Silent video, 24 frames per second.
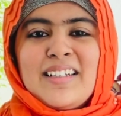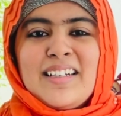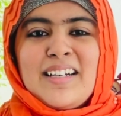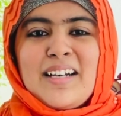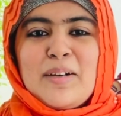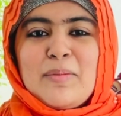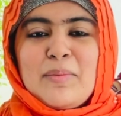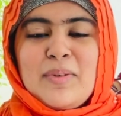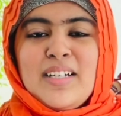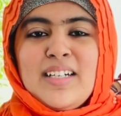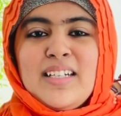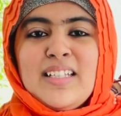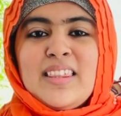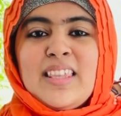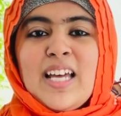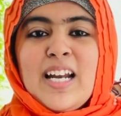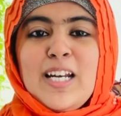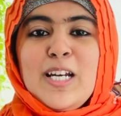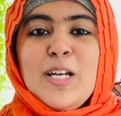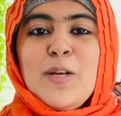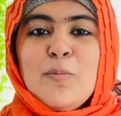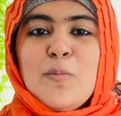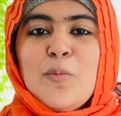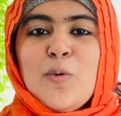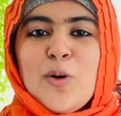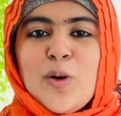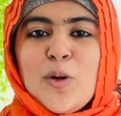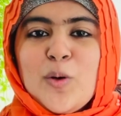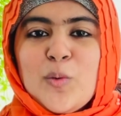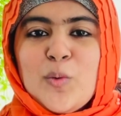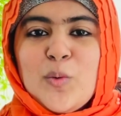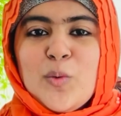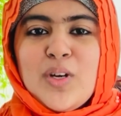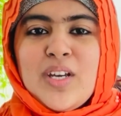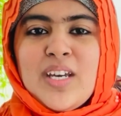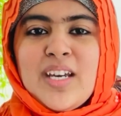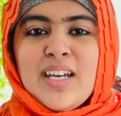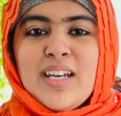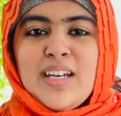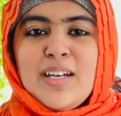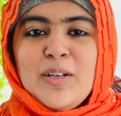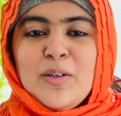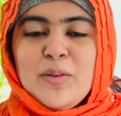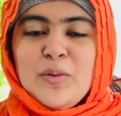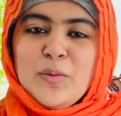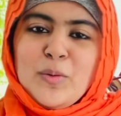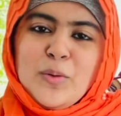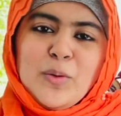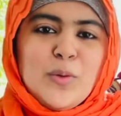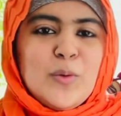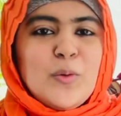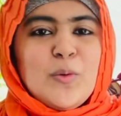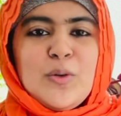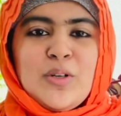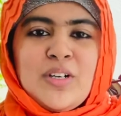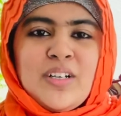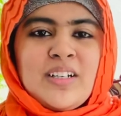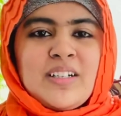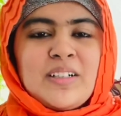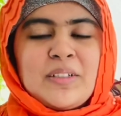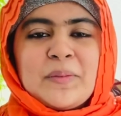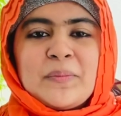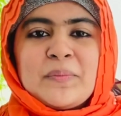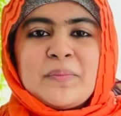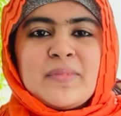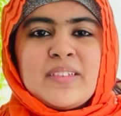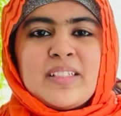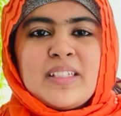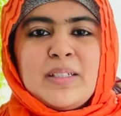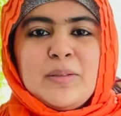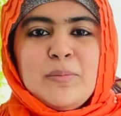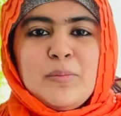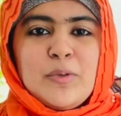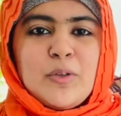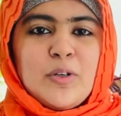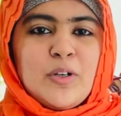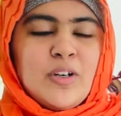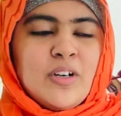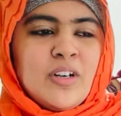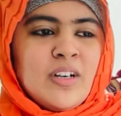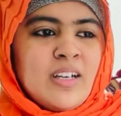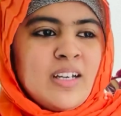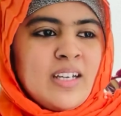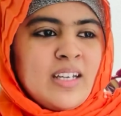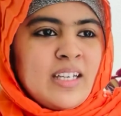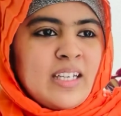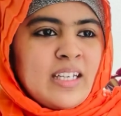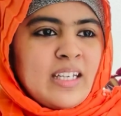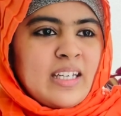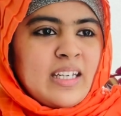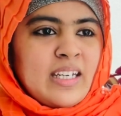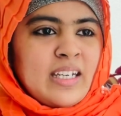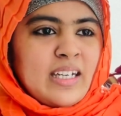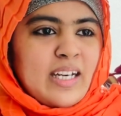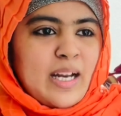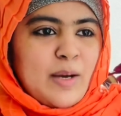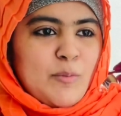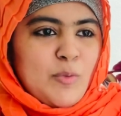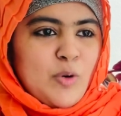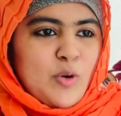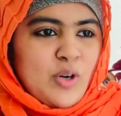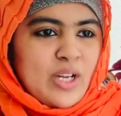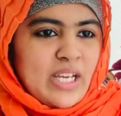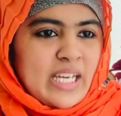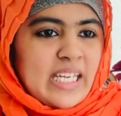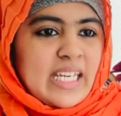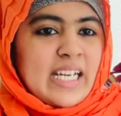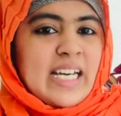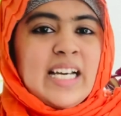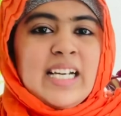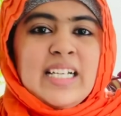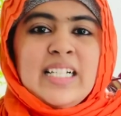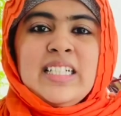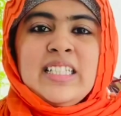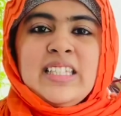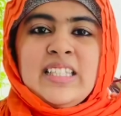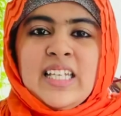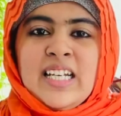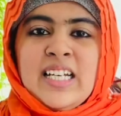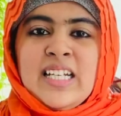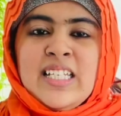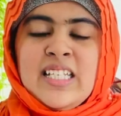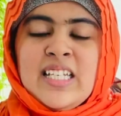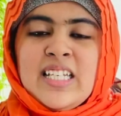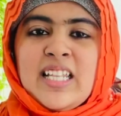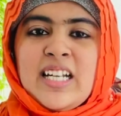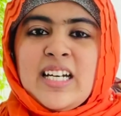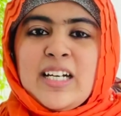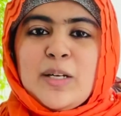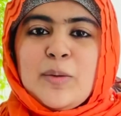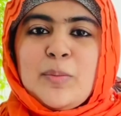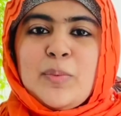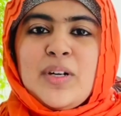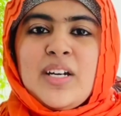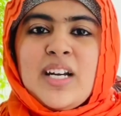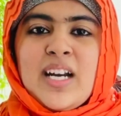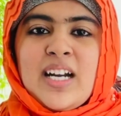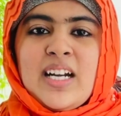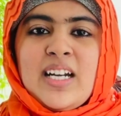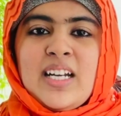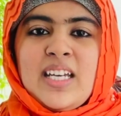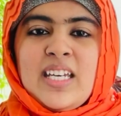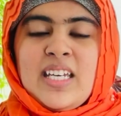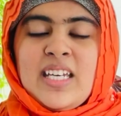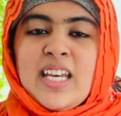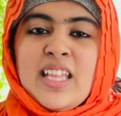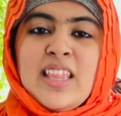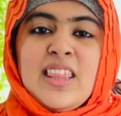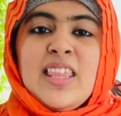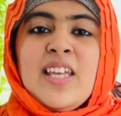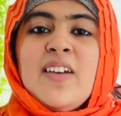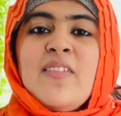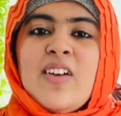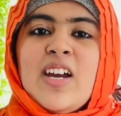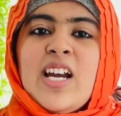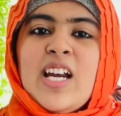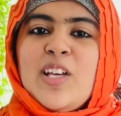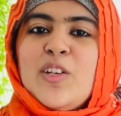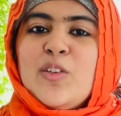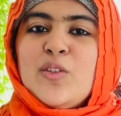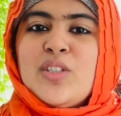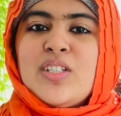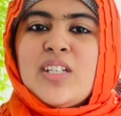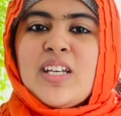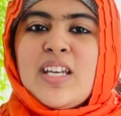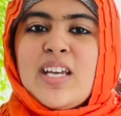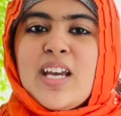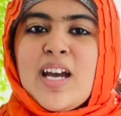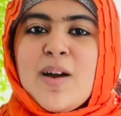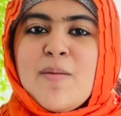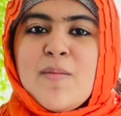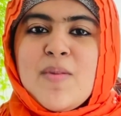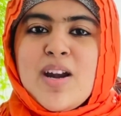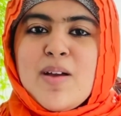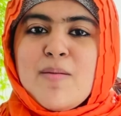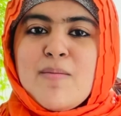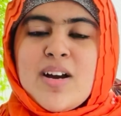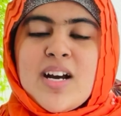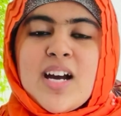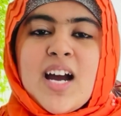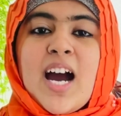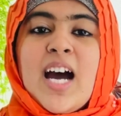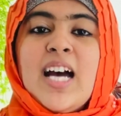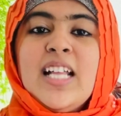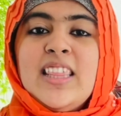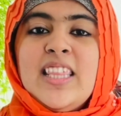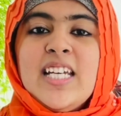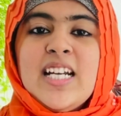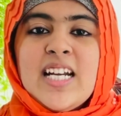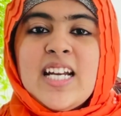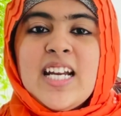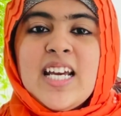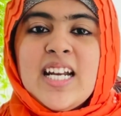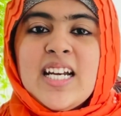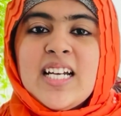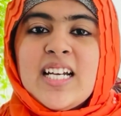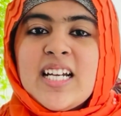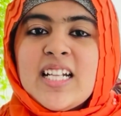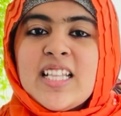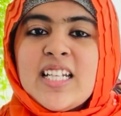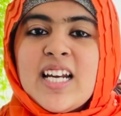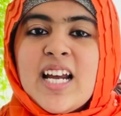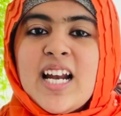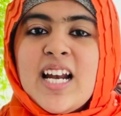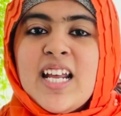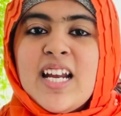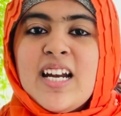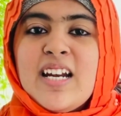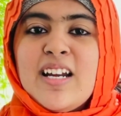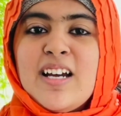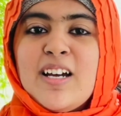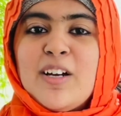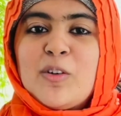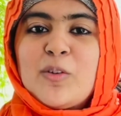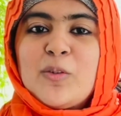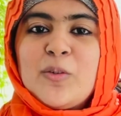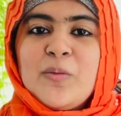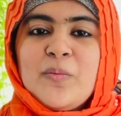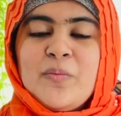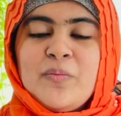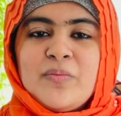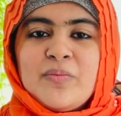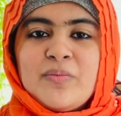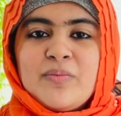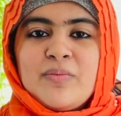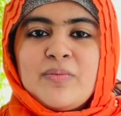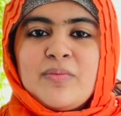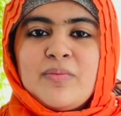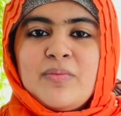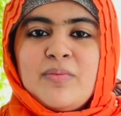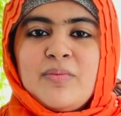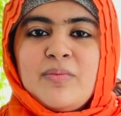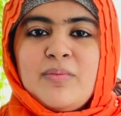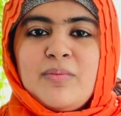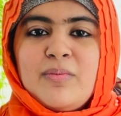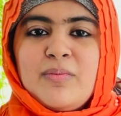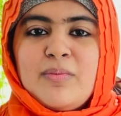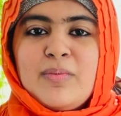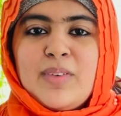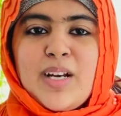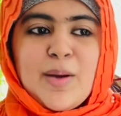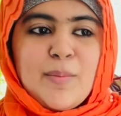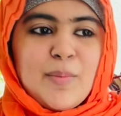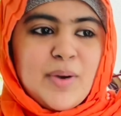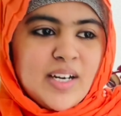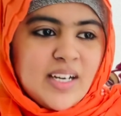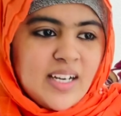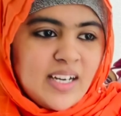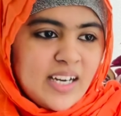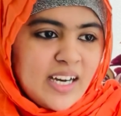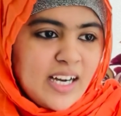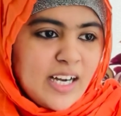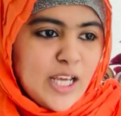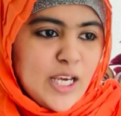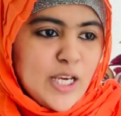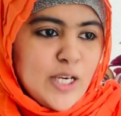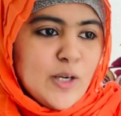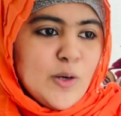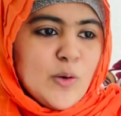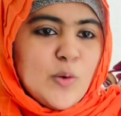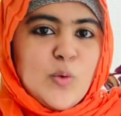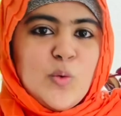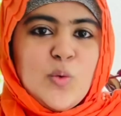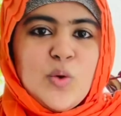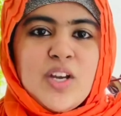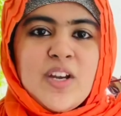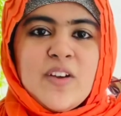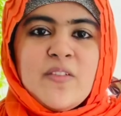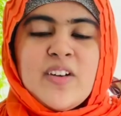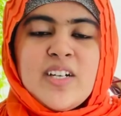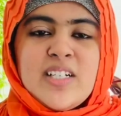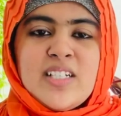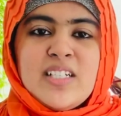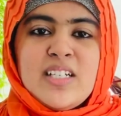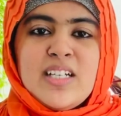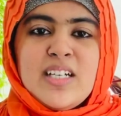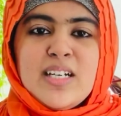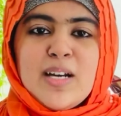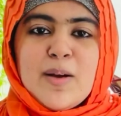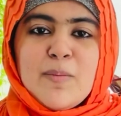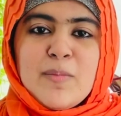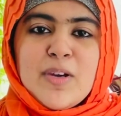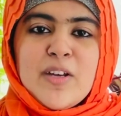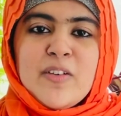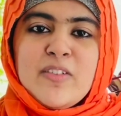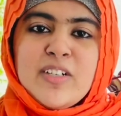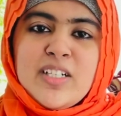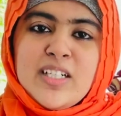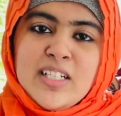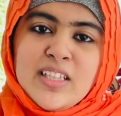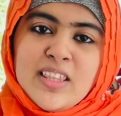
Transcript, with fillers: அப்படின்னு தள்ளி போடக்கூடிய ஒரு கூட்டம் இருக்கு இப்போது நம்மளுடைய இலக்கு தெரிஞ்சதற்கு பின்னாடி எந்த வேலையும் செய்யாமல் நம்ம காத்துக்கிட்டே இருக்கிறதுனால என்ன ஆகும் நமக்கு கிடைக்கக்கூடிய வெற்றி நம்மை விட்டு